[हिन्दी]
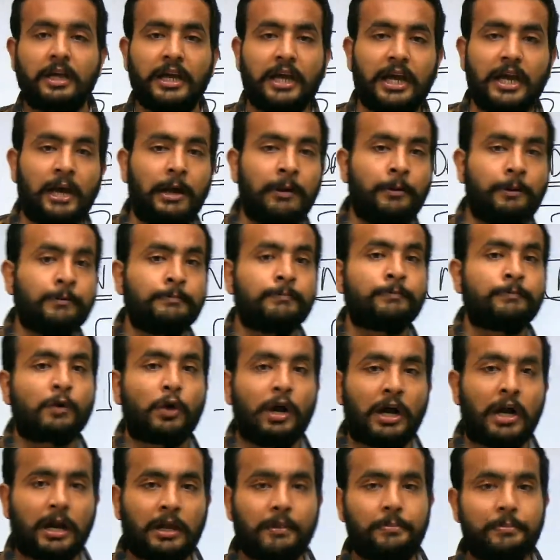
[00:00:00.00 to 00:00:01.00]
ठीक है
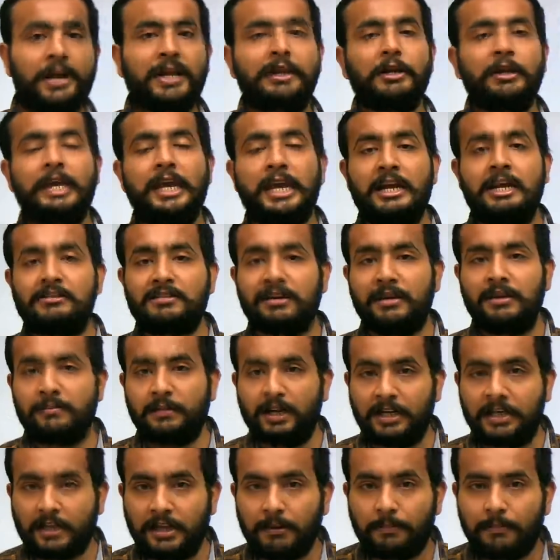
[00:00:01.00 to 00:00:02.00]
अगर मैं एज
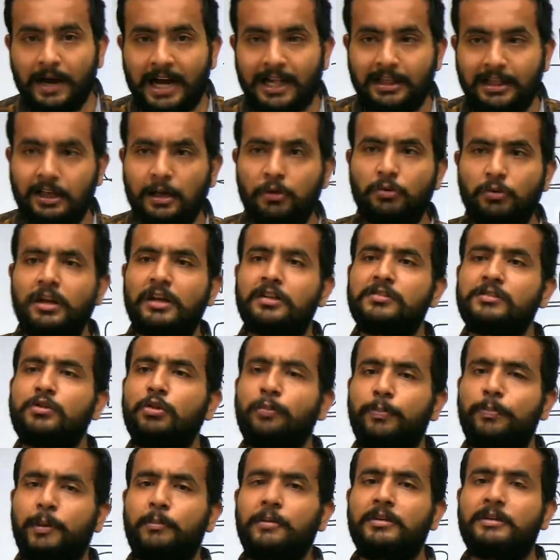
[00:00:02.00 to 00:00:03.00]
लिमिट की बात करूं या
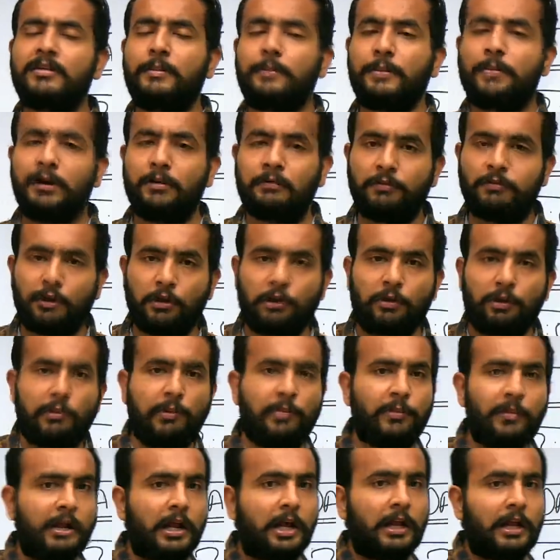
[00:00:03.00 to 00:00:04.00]
इसके ऊपर मैं सेपरेट वीडियो
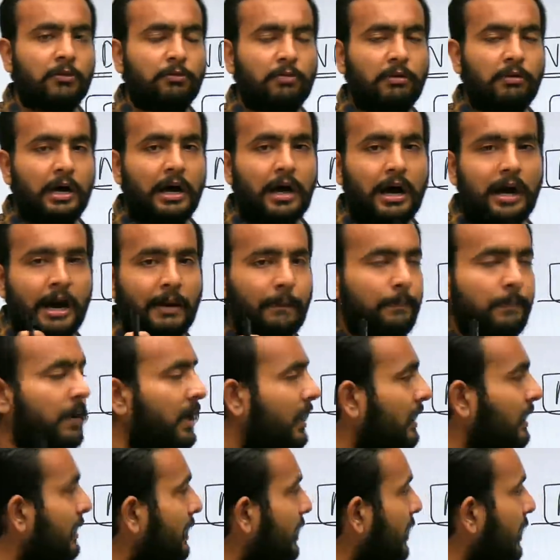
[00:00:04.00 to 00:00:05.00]
भी बना दूंगा
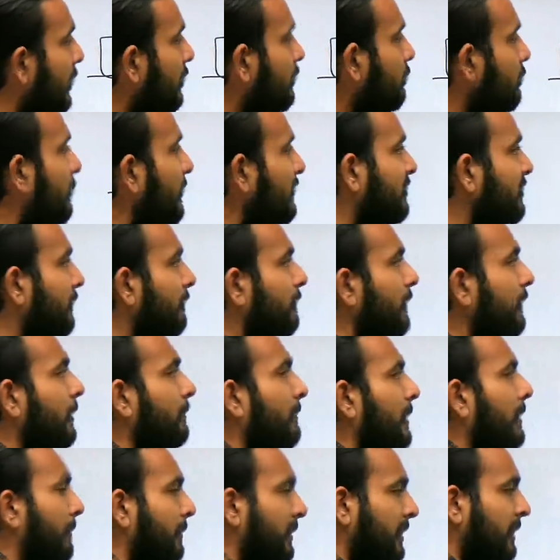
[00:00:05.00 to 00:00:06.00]
आपके लिए
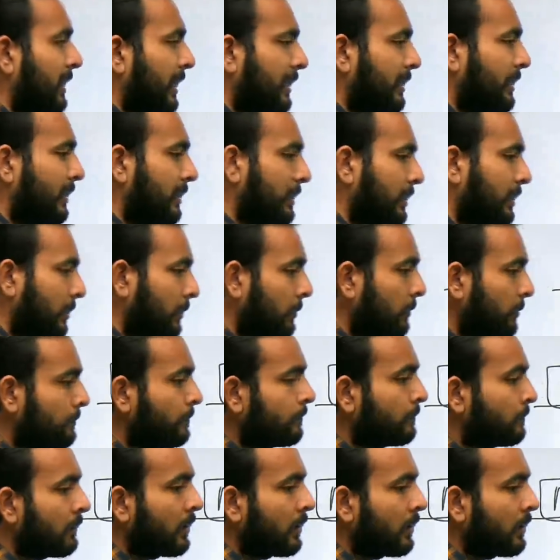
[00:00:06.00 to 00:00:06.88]
स्पेसिफिक मैं बता देता हूं